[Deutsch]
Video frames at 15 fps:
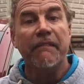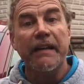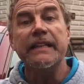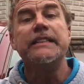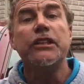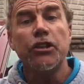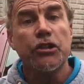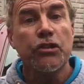
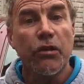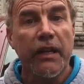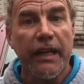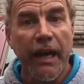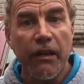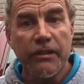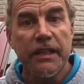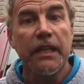Wenn sie schon so
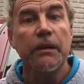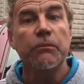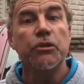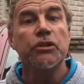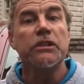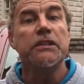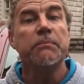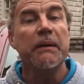genau sein, dann
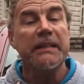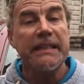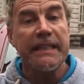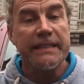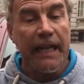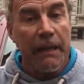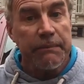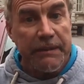müssen sie bei
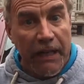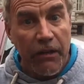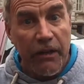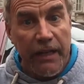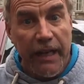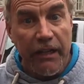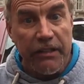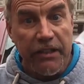sich selbst
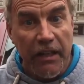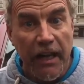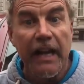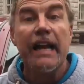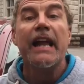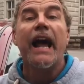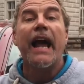auch genau sein.